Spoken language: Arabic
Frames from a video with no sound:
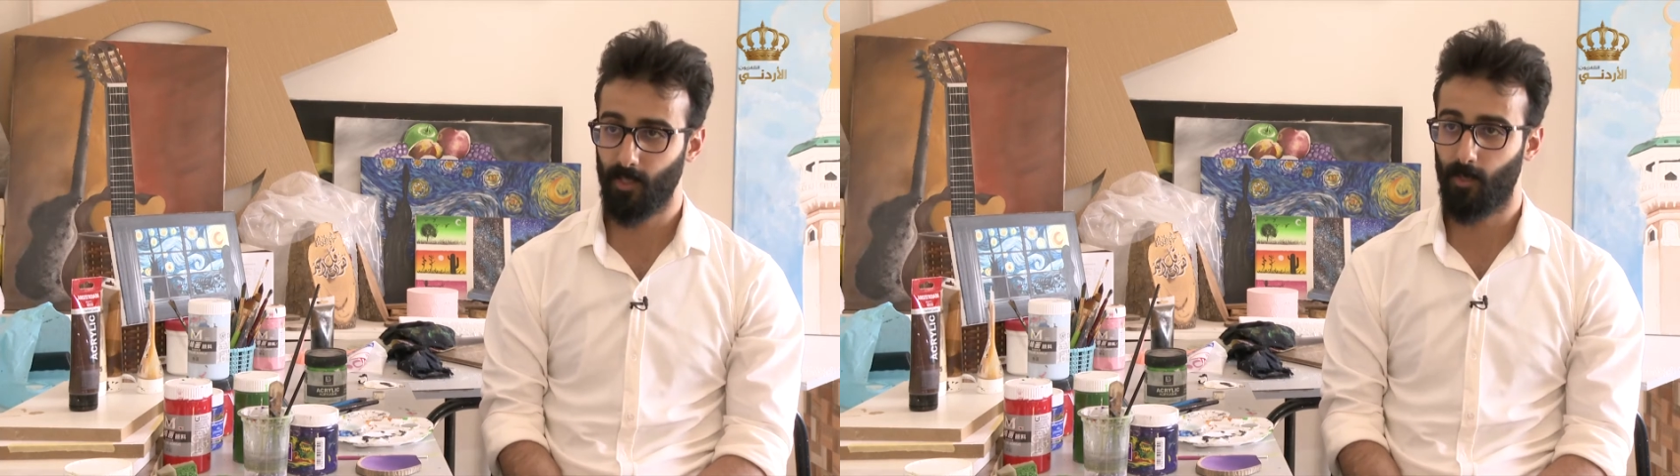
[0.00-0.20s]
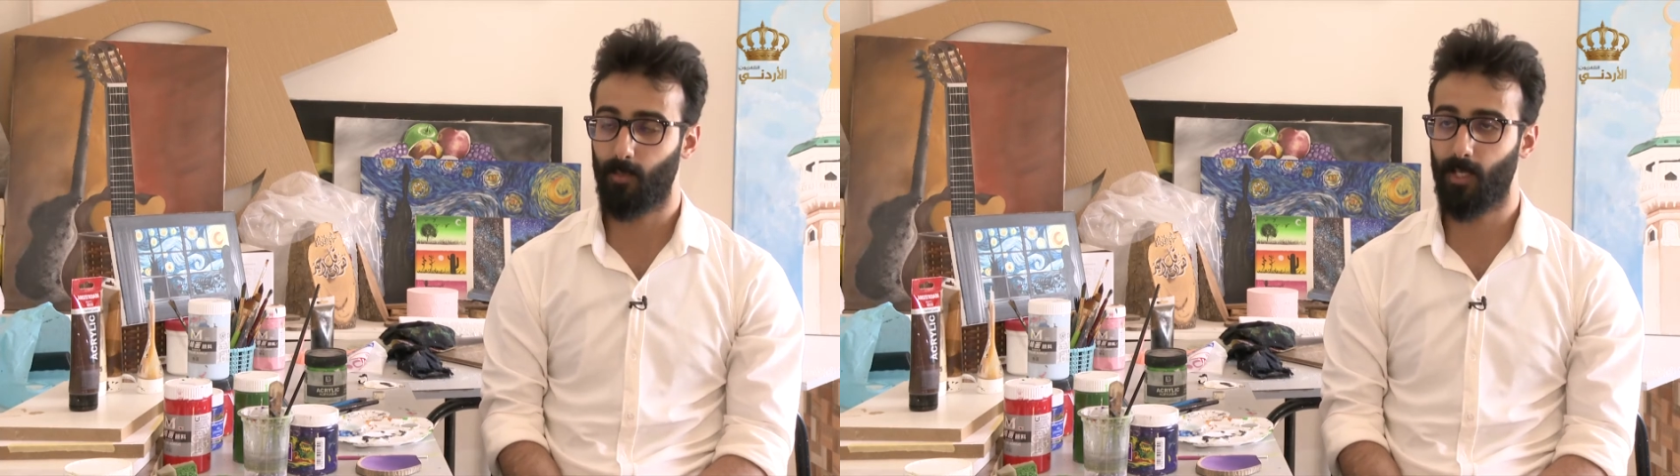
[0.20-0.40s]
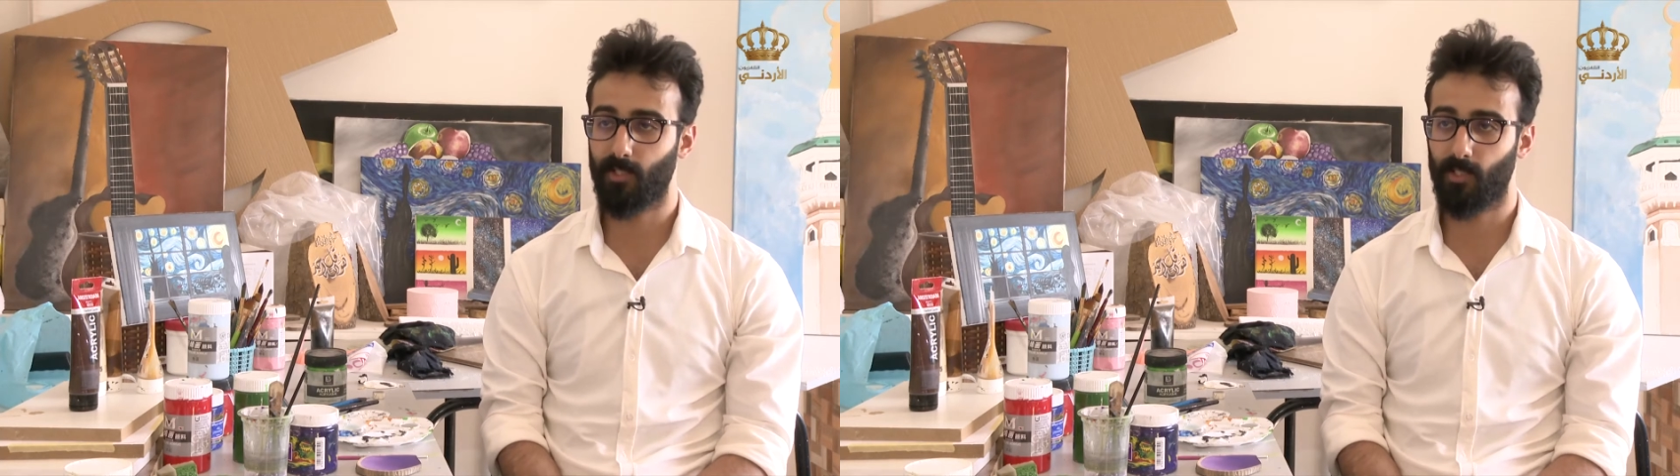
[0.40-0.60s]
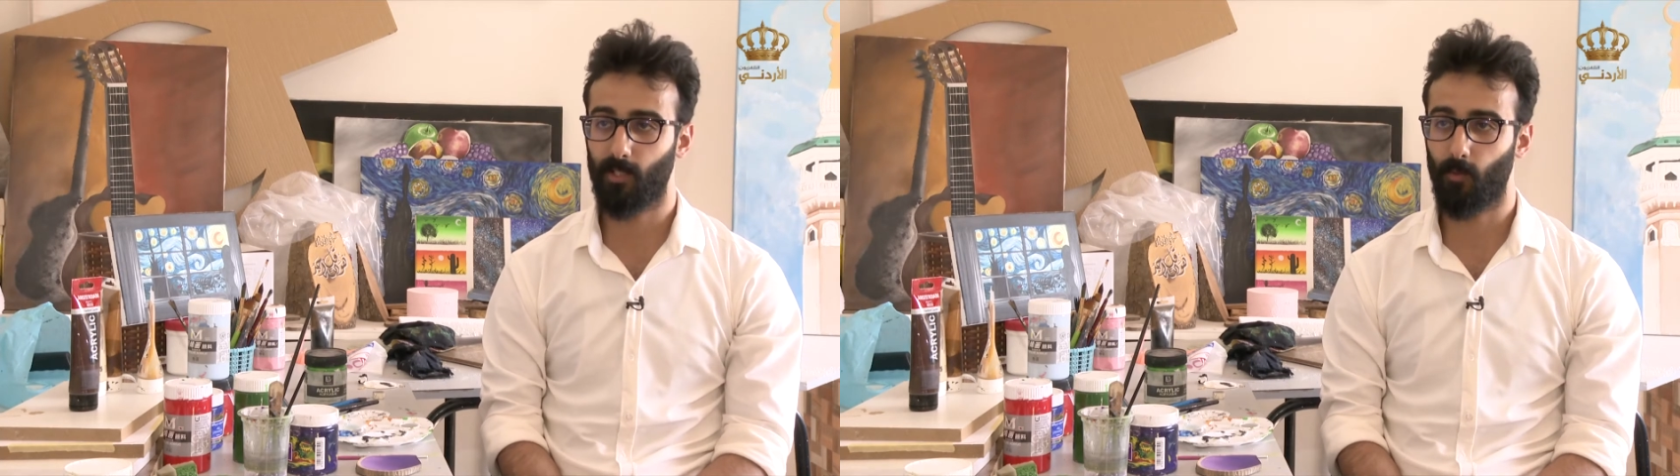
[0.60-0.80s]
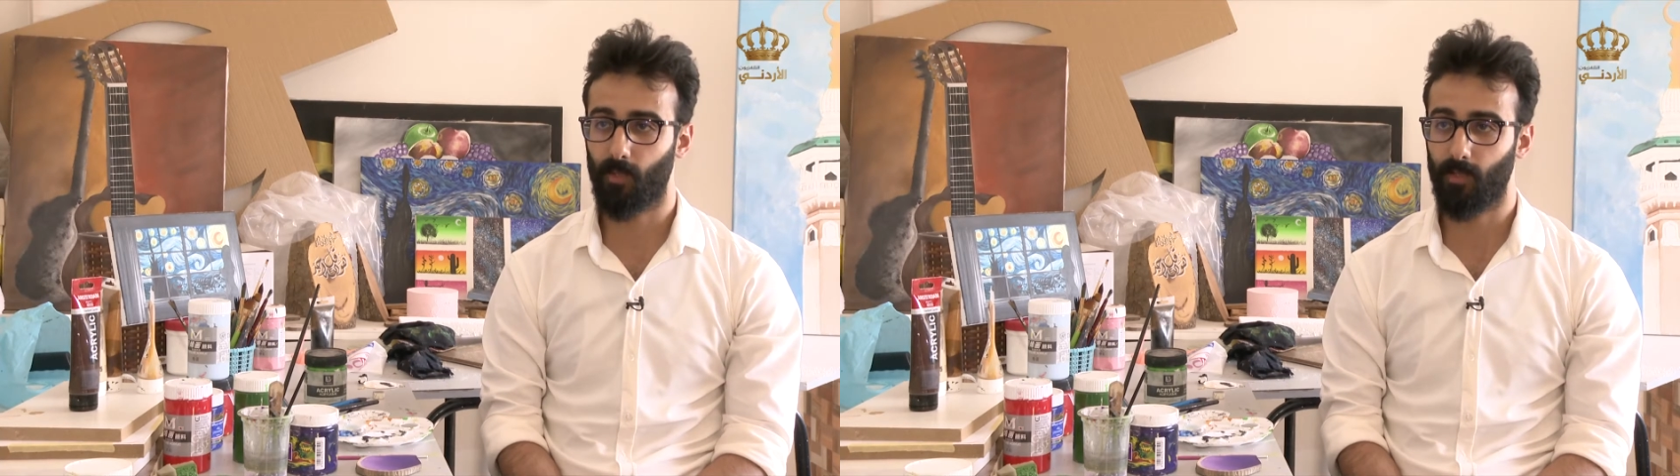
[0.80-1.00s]
وبلشت
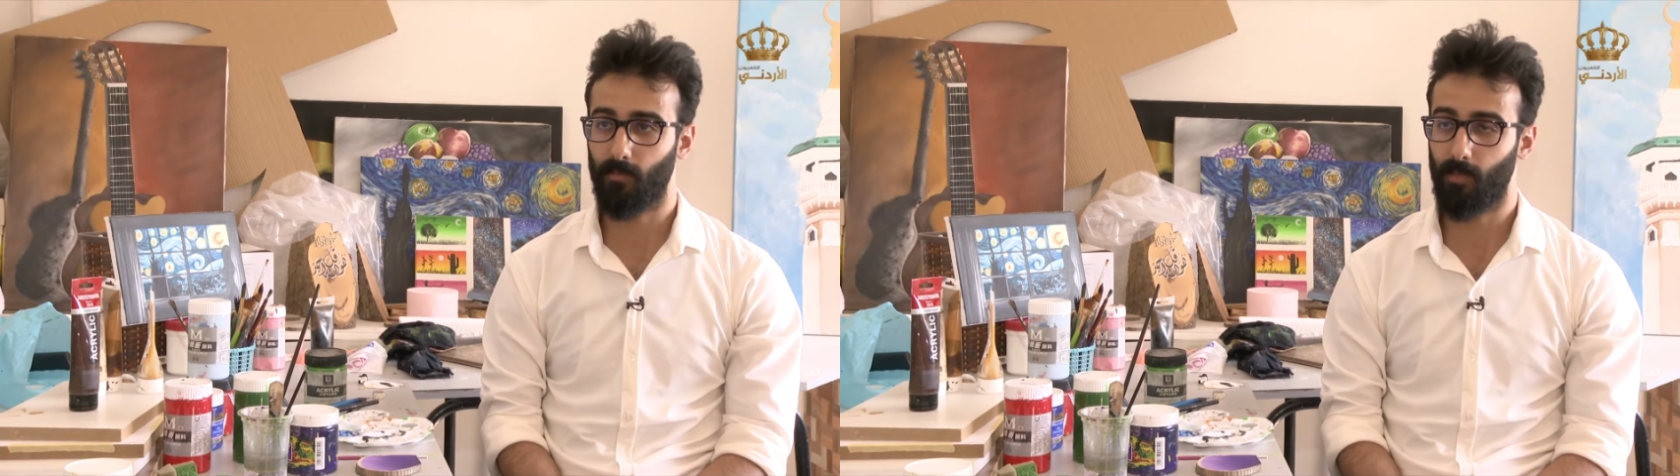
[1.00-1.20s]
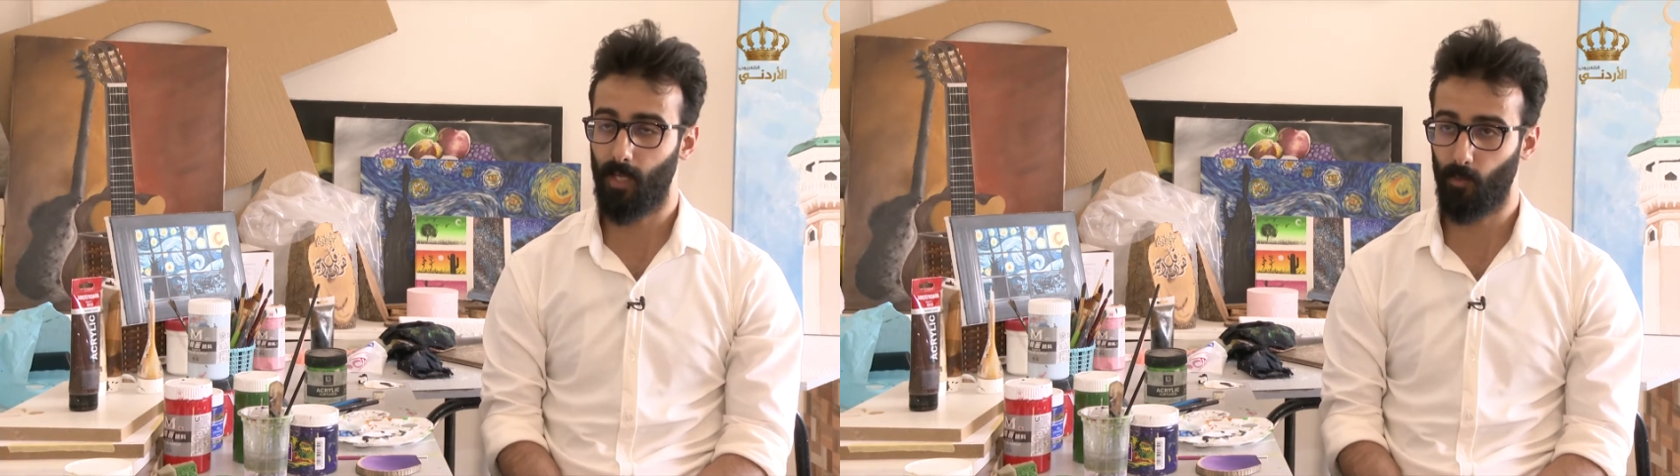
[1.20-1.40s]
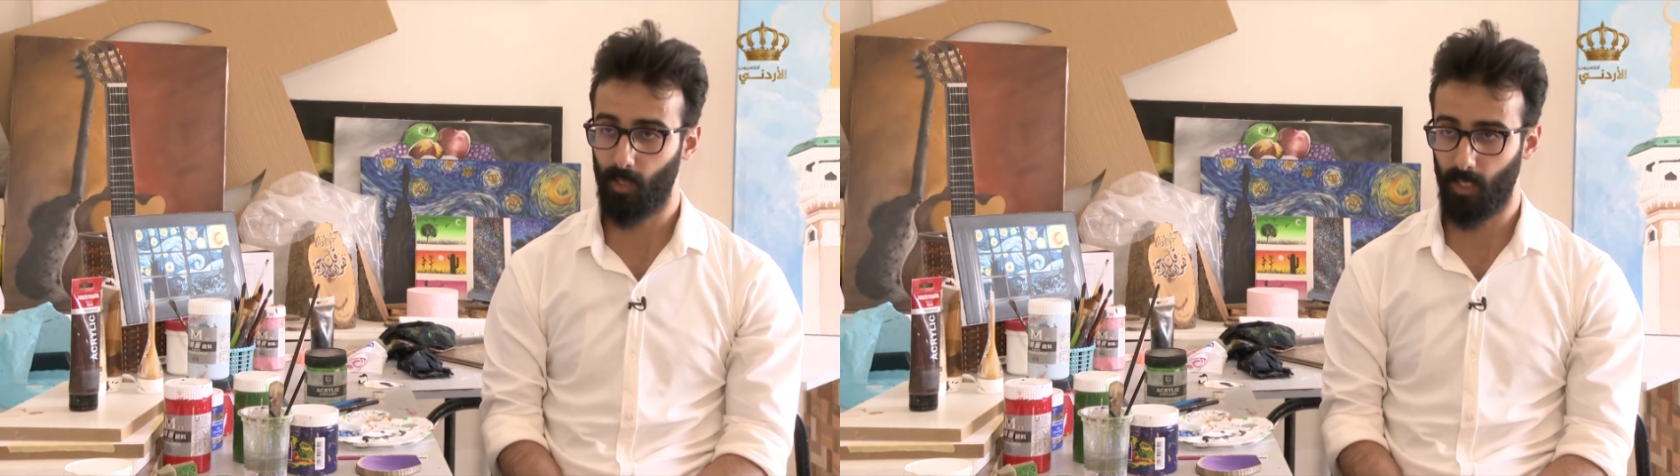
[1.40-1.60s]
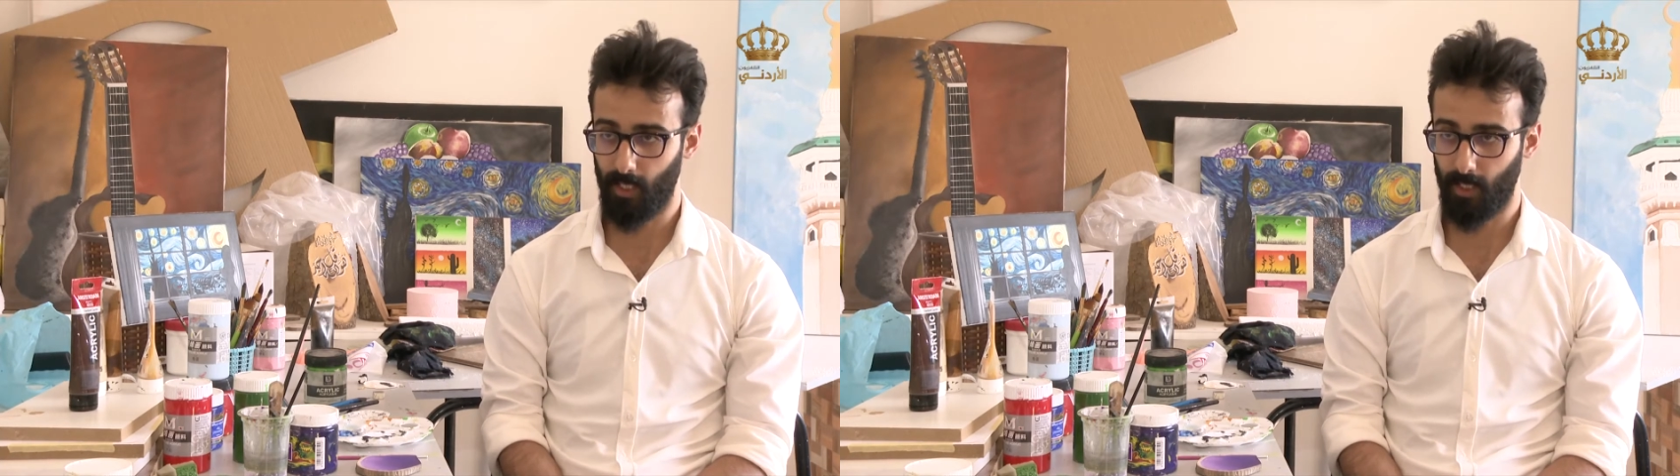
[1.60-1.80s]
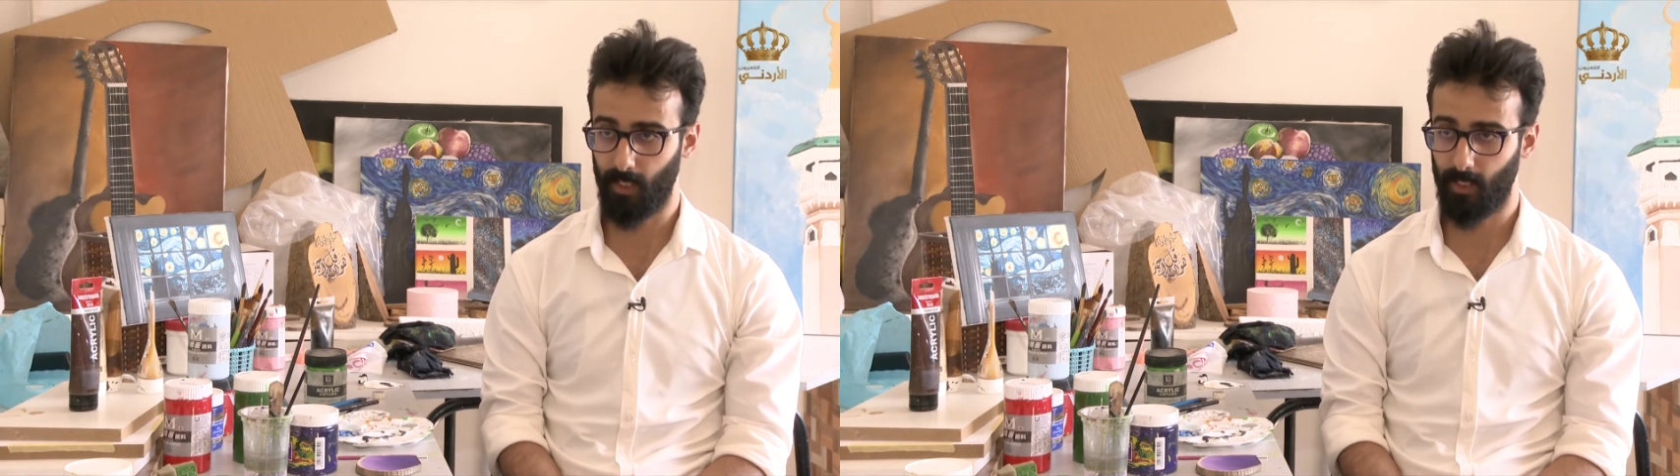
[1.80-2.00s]
اتطور بالالوان
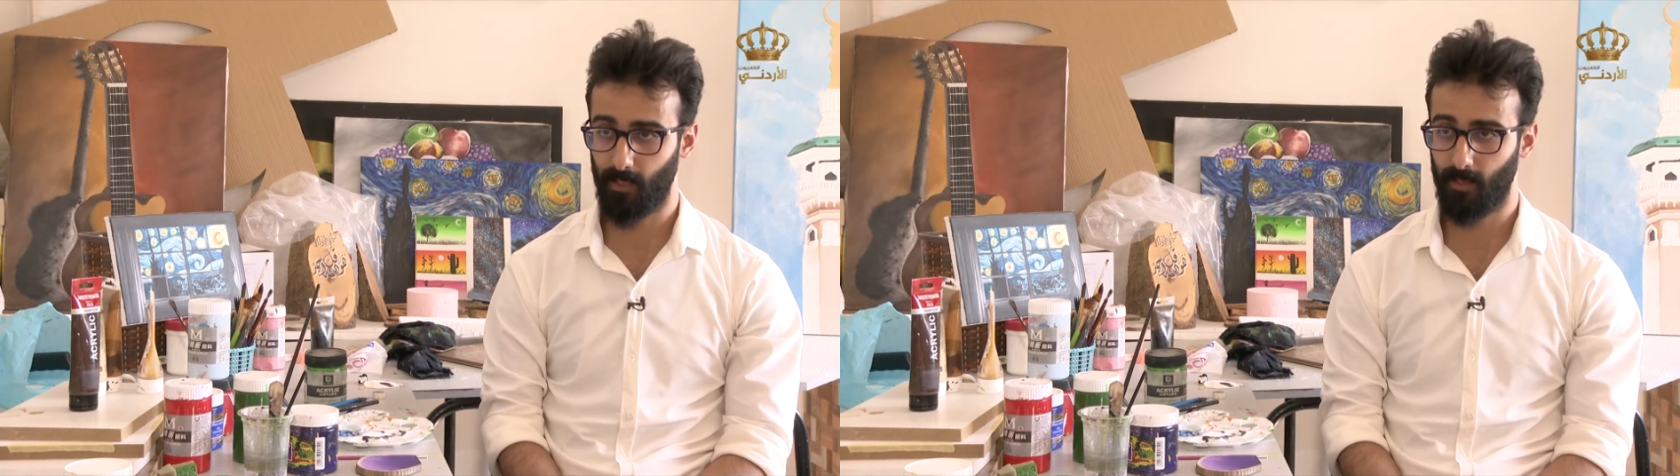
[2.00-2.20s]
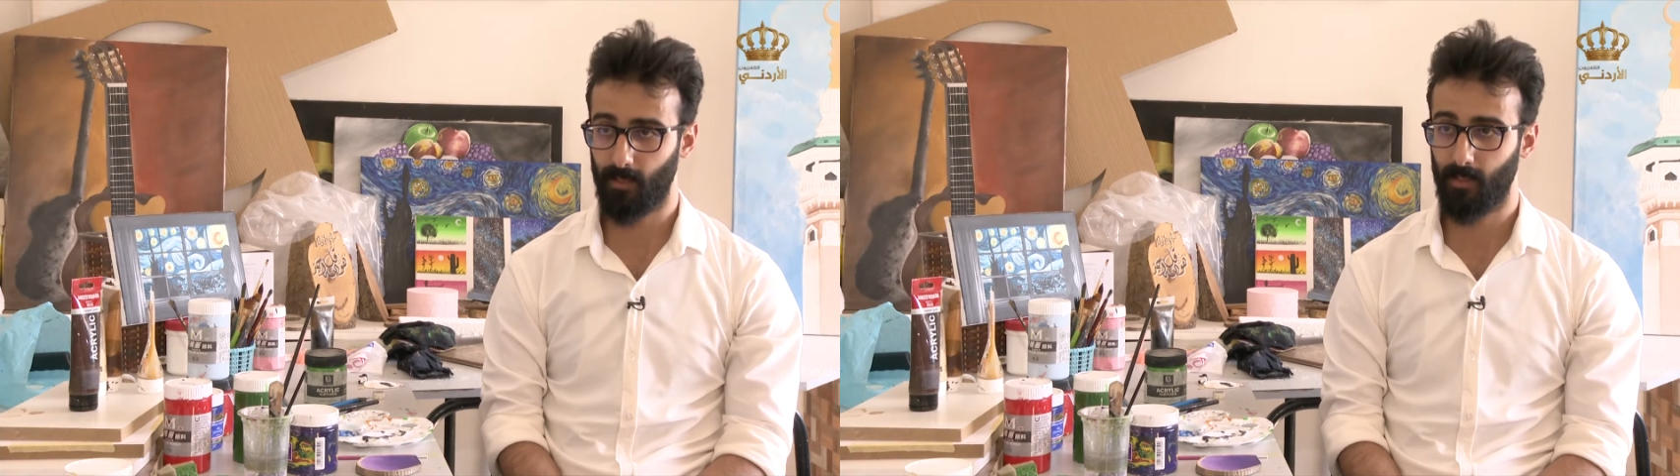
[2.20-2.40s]
الاكريليك